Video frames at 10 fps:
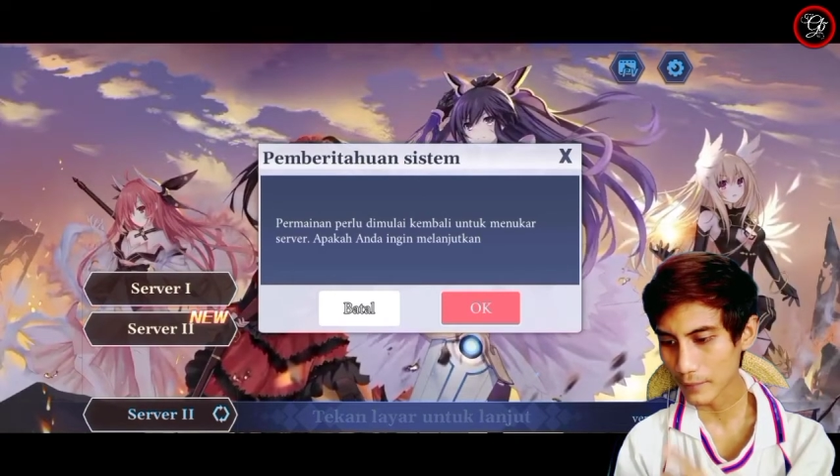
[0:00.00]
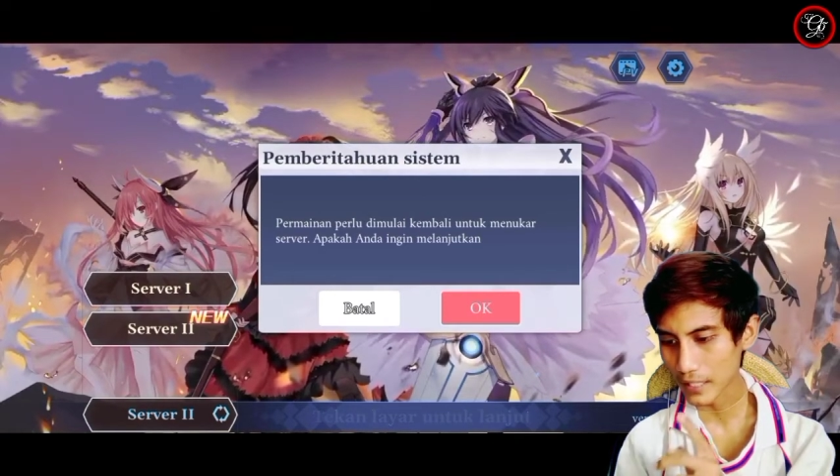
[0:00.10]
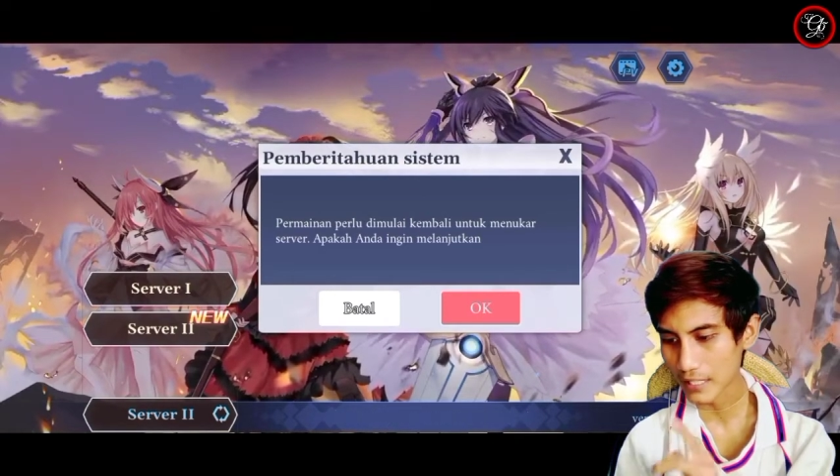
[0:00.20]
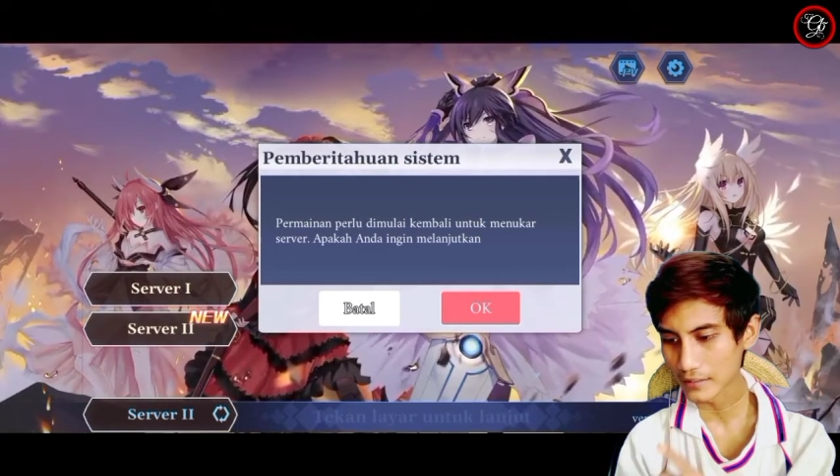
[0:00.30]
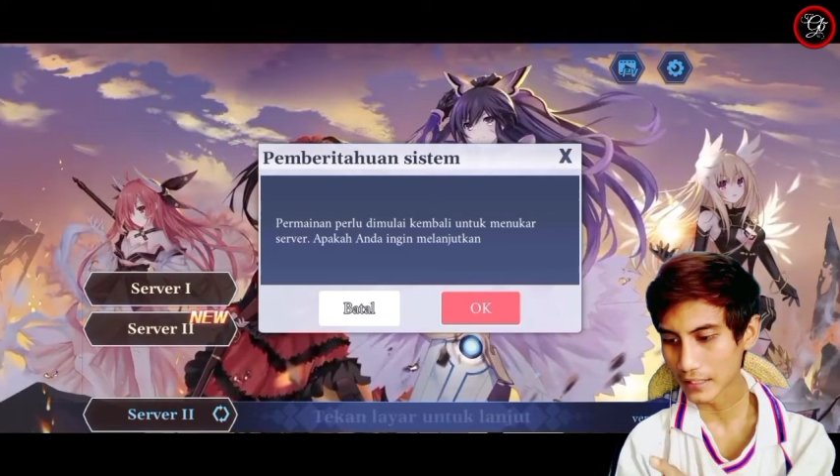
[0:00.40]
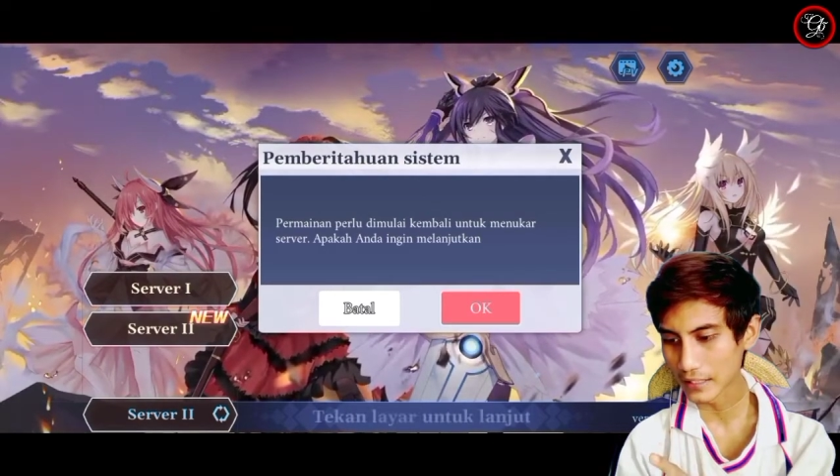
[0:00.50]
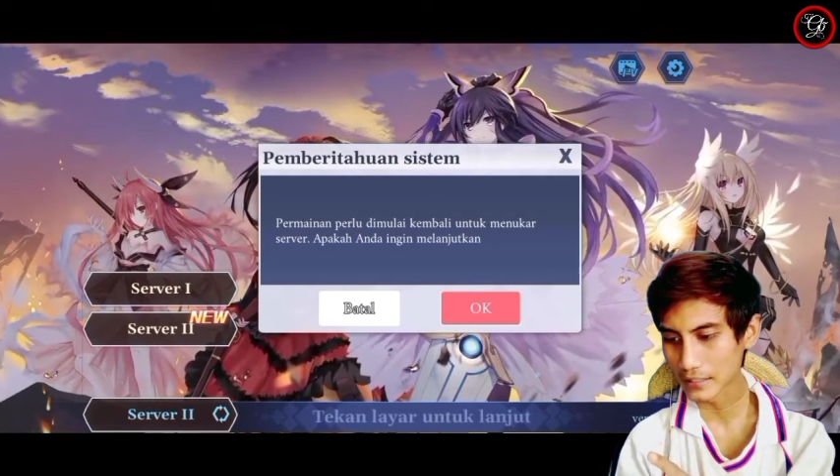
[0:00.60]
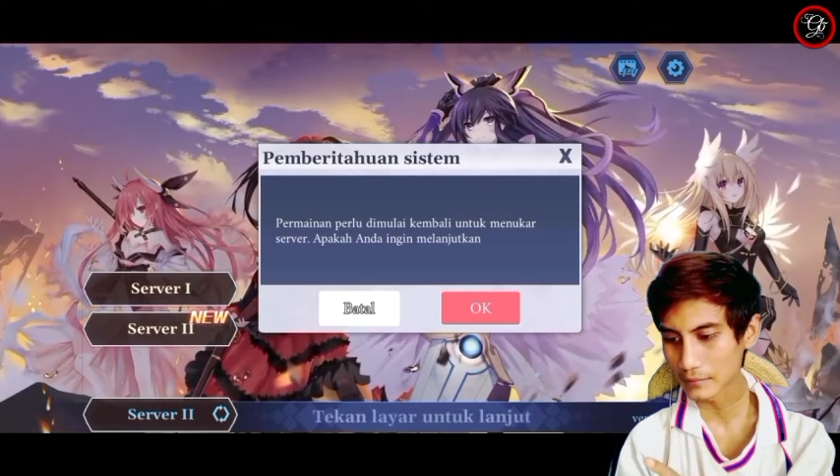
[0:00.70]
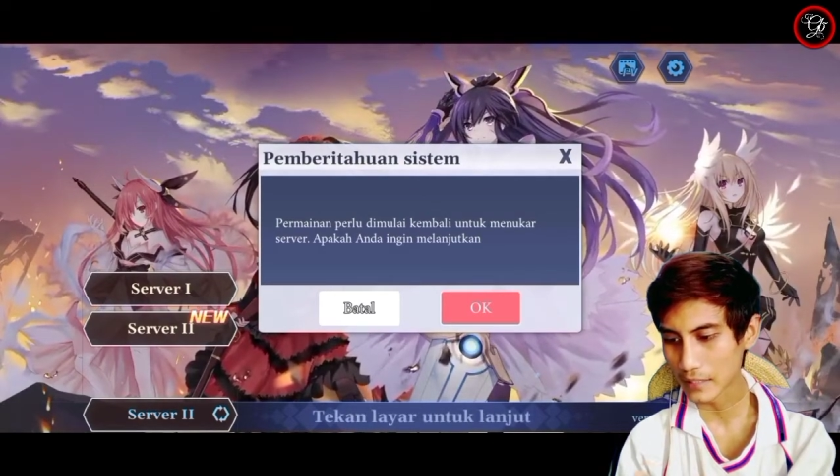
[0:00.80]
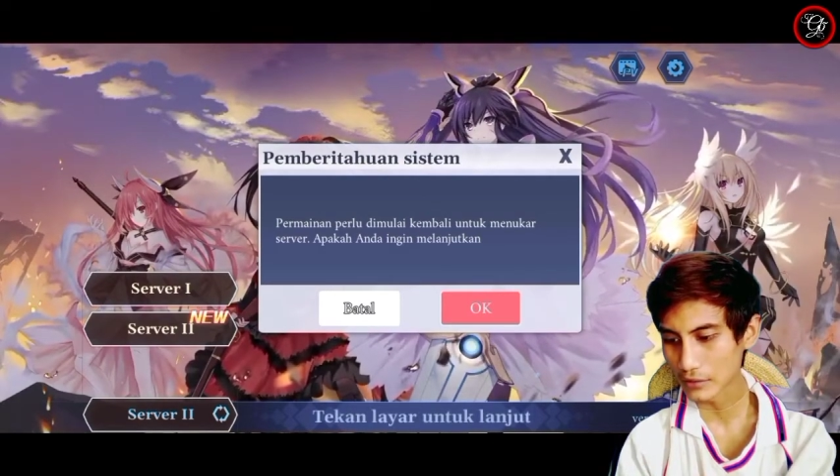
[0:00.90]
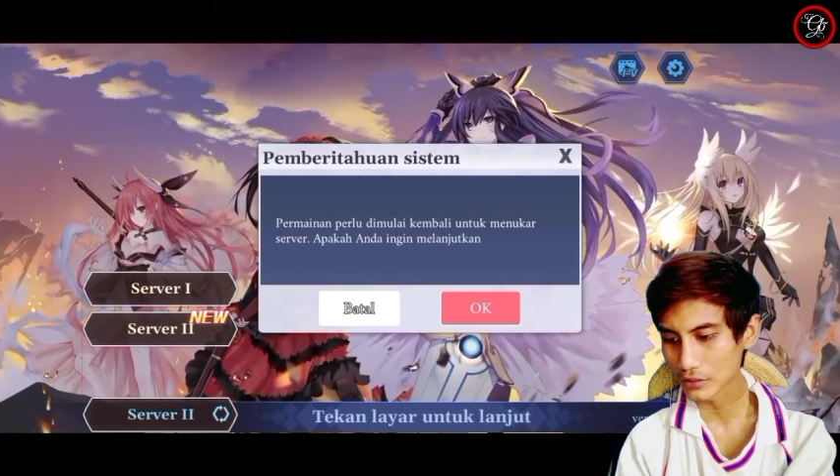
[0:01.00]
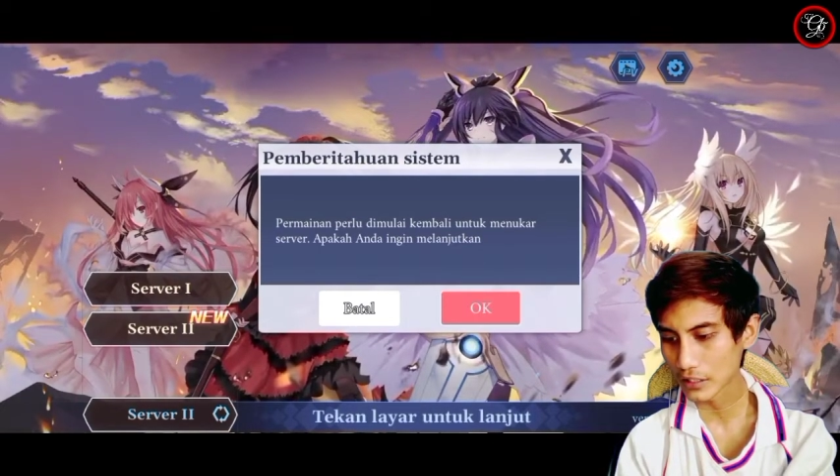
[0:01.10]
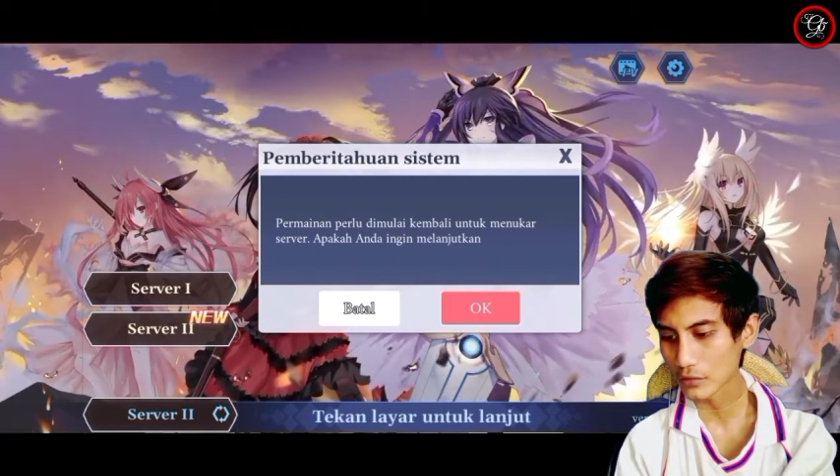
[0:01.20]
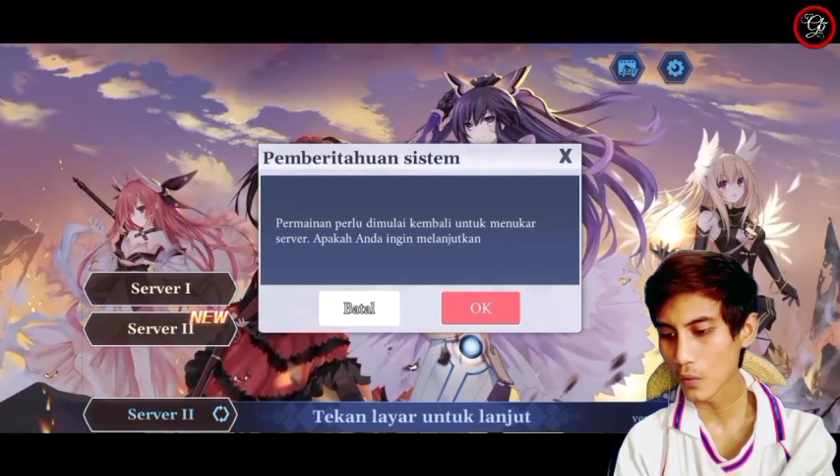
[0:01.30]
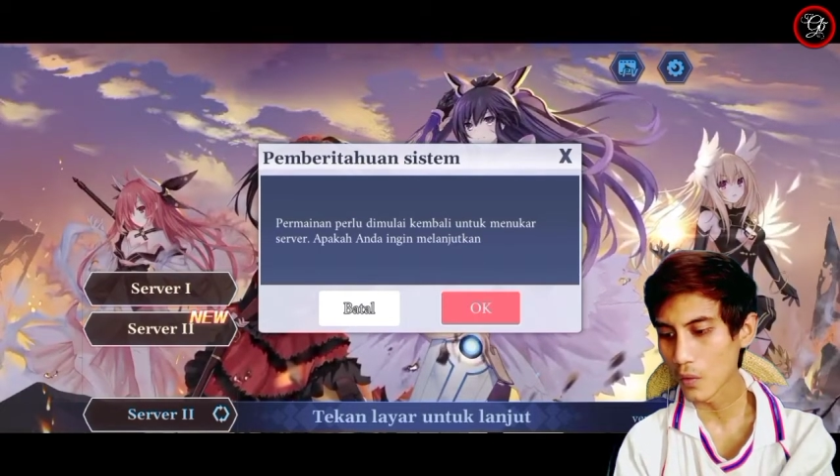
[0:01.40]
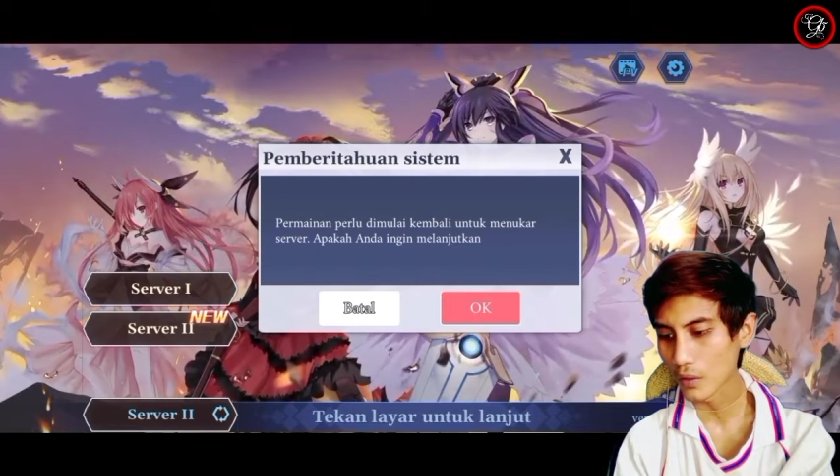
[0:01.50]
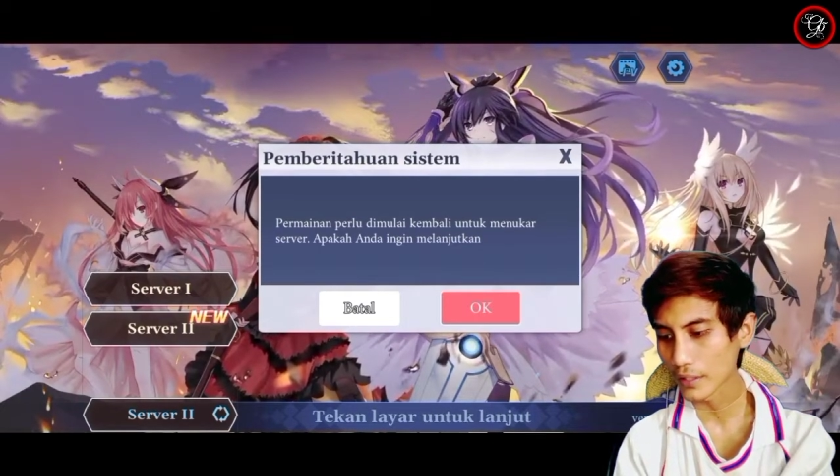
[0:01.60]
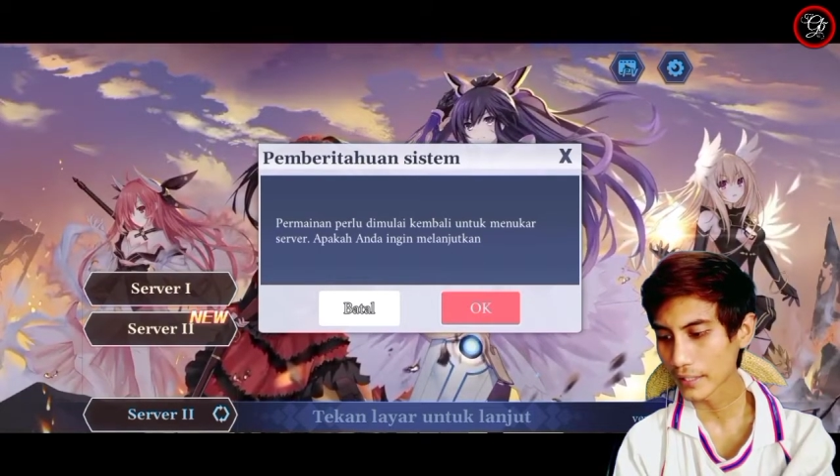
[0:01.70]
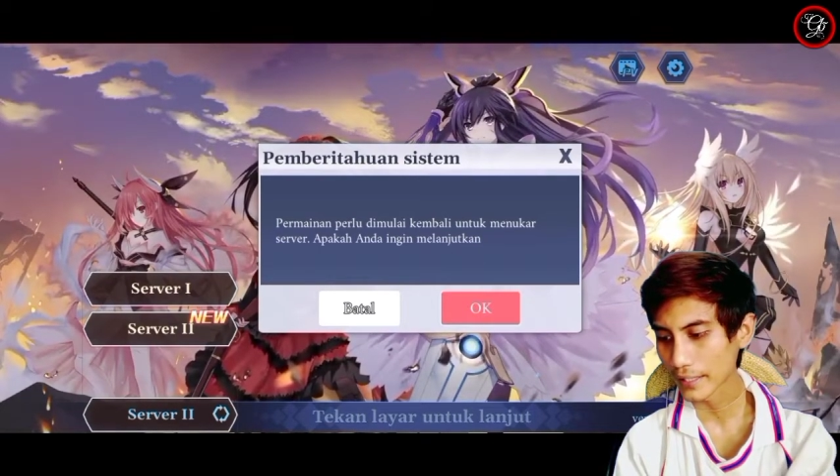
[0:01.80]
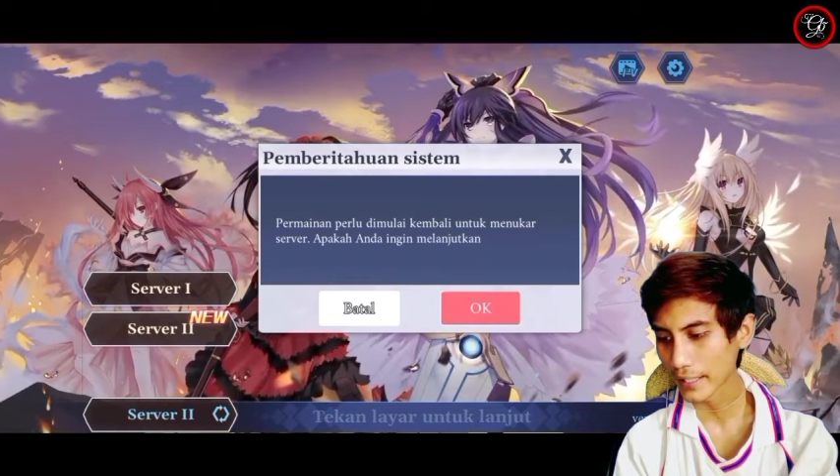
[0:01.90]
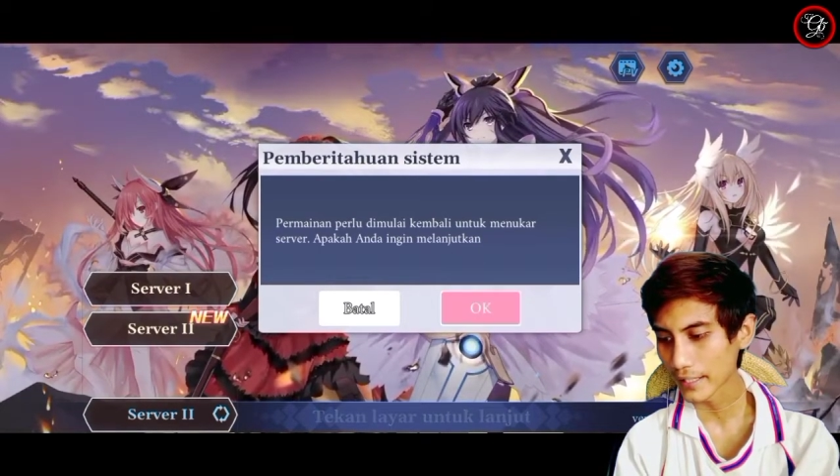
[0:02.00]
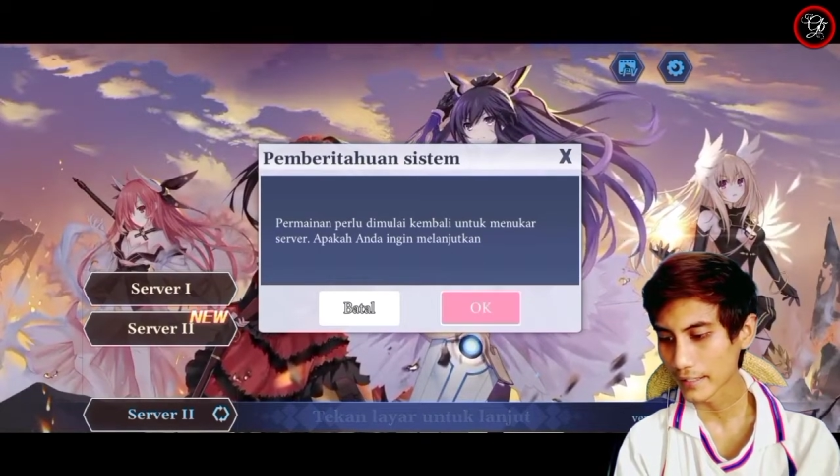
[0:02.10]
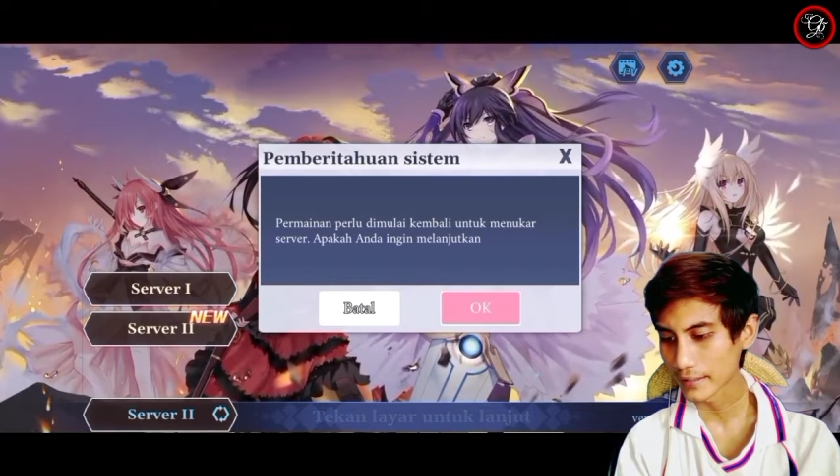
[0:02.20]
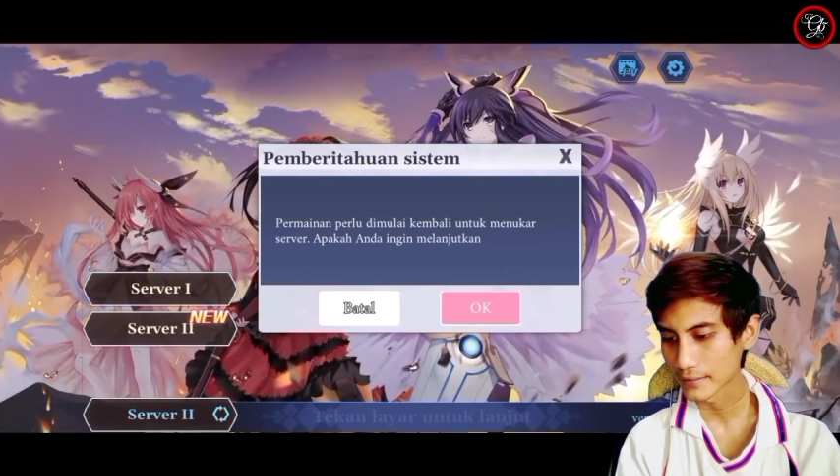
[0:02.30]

Apakah anda ingin melanjutkan? Oke. Okay.